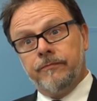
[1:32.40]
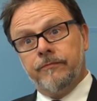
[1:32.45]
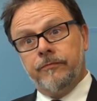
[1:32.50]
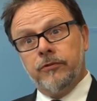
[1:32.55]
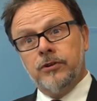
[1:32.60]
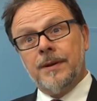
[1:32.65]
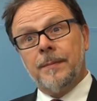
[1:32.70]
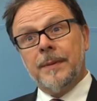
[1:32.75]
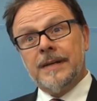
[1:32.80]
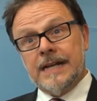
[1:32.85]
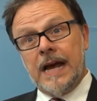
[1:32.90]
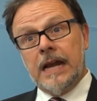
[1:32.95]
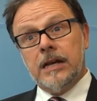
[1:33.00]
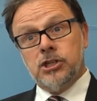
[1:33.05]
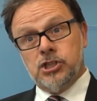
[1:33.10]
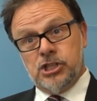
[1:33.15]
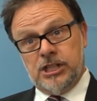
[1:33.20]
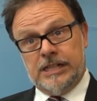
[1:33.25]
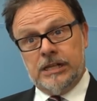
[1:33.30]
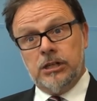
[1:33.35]

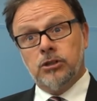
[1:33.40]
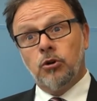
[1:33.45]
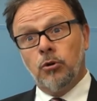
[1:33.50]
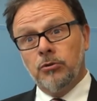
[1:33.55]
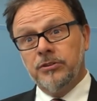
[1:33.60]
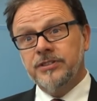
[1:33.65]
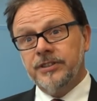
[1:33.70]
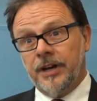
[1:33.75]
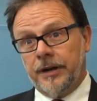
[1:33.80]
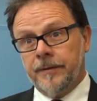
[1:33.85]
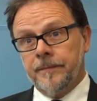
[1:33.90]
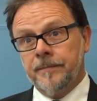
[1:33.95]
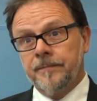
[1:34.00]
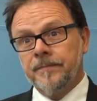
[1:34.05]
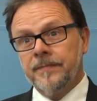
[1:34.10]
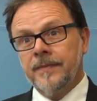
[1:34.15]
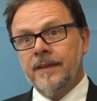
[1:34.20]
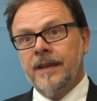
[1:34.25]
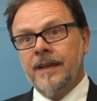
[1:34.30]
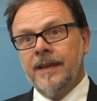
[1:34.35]
fundamentale Schiene drunter.
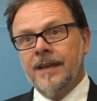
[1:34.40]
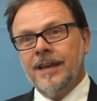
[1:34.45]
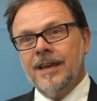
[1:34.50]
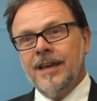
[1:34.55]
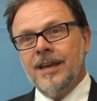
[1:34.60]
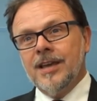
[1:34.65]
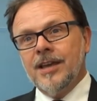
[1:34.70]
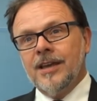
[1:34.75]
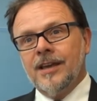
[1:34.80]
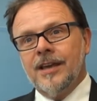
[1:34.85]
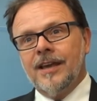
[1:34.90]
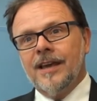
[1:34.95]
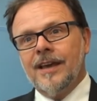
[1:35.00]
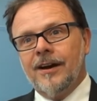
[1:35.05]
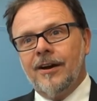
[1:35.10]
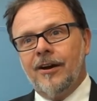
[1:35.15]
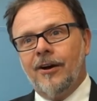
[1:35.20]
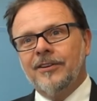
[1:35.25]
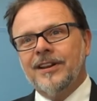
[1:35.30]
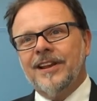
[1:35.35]

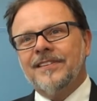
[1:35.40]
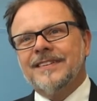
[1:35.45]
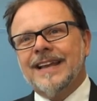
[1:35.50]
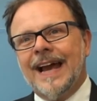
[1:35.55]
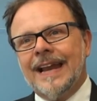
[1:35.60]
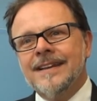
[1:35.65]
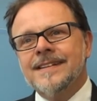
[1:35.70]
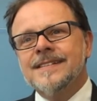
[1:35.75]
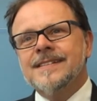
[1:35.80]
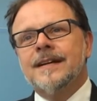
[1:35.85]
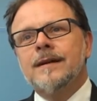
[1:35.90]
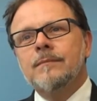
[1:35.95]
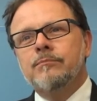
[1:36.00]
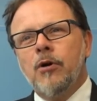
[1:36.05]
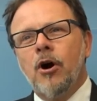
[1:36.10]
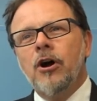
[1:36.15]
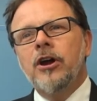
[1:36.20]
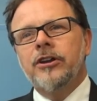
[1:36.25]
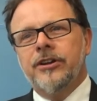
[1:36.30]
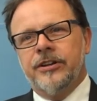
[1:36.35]
Und das ganze
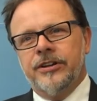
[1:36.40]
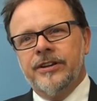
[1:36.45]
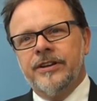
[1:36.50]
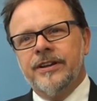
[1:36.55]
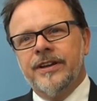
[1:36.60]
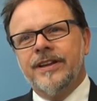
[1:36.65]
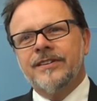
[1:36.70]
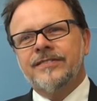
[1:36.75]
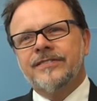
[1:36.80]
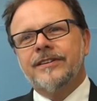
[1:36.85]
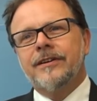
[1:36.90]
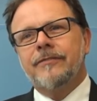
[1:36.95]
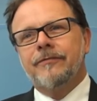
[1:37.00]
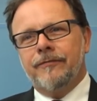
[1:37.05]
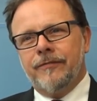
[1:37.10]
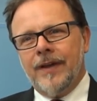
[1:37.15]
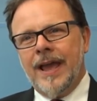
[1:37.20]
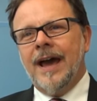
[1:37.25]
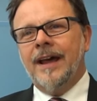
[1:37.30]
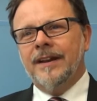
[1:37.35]
Gebäude ist
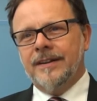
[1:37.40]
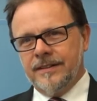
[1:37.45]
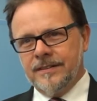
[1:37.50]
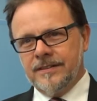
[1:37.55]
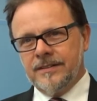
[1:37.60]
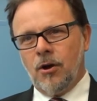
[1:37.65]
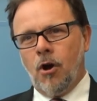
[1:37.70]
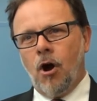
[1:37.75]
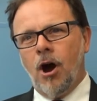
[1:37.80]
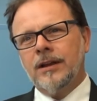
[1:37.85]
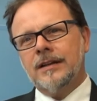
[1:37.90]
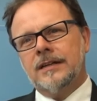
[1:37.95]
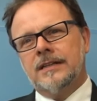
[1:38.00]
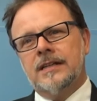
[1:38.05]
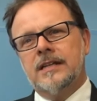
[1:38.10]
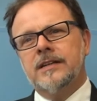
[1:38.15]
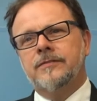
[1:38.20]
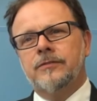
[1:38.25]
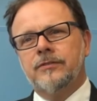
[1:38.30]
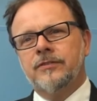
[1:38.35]
gefährdet,
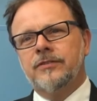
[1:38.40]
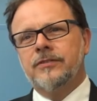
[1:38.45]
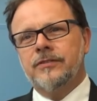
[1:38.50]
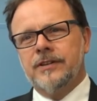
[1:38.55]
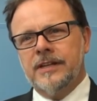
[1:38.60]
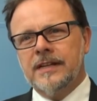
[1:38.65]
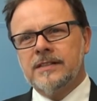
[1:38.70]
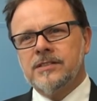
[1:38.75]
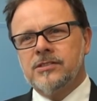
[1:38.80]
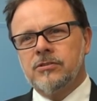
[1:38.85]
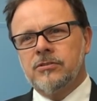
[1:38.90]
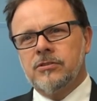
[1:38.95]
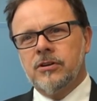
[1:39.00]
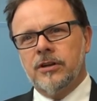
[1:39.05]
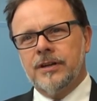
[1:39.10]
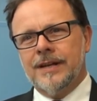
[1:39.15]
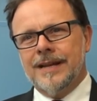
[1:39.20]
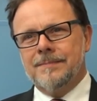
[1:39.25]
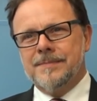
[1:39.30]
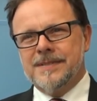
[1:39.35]
ordentlich funktionieren zu
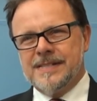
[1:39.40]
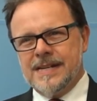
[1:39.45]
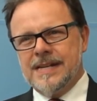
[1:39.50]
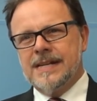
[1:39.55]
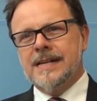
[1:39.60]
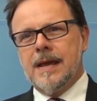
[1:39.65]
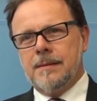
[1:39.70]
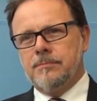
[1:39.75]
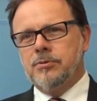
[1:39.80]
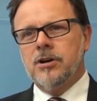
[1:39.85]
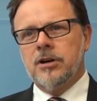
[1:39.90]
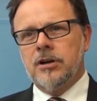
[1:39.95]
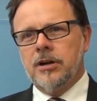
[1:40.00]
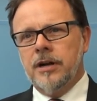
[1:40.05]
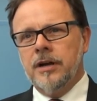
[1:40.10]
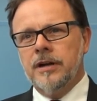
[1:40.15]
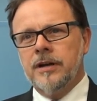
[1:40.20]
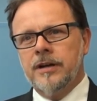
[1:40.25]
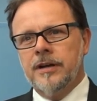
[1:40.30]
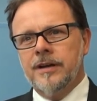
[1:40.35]
können im Sinne der
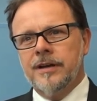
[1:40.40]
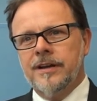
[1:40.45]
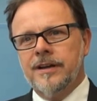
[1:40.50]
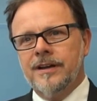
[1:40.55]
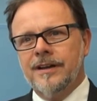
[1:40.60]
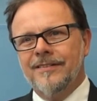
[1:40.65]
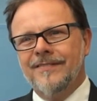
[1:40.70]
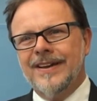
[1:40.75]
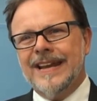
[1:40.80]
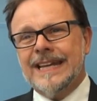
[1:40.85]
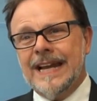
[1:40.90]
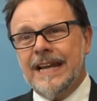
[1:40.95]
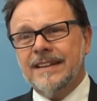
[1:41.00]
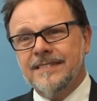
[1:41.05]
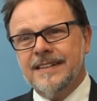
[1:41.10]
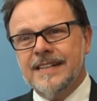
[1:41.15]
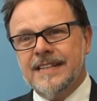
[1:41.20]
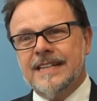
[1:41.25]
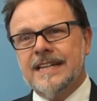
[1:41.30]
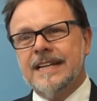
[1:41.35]
Bürger, wenn
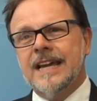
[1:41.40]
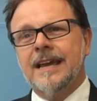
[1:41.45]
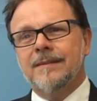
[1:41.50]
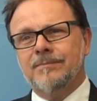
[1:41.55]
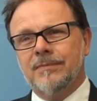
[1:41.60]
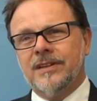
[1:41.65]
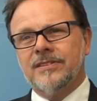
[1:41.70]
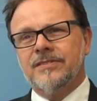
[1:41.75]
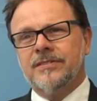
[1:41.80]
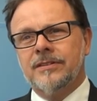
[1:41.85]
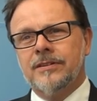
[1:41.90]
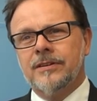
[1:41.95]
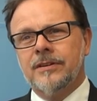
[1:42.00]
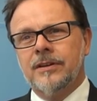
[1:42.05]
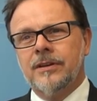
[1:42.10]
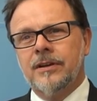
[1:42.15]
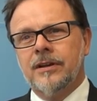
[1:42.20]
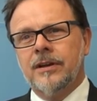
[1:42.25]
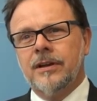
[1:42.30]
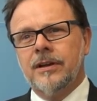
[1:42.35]
das nicht gegeben ist.
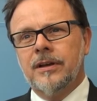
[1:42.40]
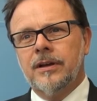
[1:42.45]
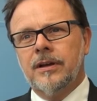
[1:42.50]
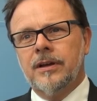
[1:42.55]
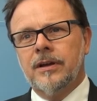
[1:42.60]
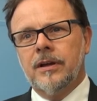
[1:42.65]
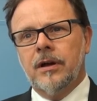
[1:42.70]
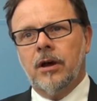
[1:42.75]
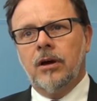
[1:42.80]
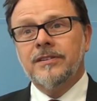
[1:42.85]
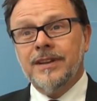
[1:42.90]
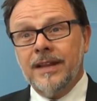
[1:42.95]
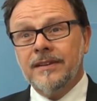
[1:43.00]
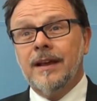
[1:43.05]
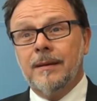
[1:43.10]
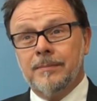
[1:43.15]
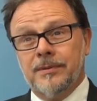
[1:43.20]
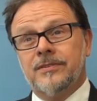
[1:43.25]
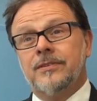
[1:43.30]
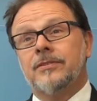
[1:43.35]
Und
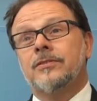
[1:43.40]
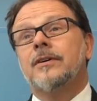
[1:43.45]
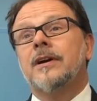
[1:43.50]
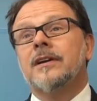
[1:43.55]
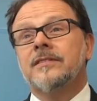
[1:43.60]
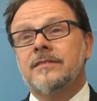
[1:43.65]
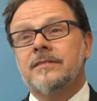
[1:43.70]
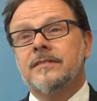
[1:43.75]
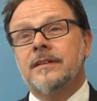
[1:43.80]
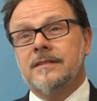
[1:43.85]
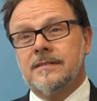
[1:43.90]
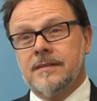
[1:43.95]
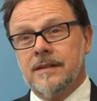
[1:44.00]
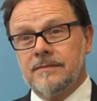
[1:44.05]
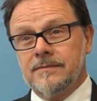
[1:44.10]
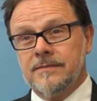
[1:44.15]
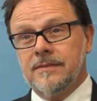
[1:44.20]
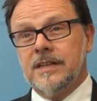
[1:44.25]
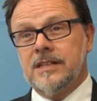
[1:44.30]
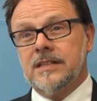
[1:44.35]
deshalb ist es so
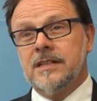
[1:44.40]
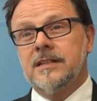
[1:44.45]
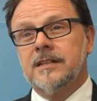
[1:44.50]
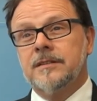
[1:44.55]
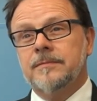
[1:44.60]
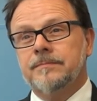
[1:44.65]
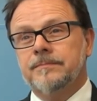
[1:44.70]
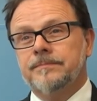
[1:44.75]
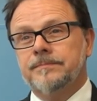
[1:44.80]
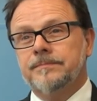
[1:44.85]
existenziell wichtig.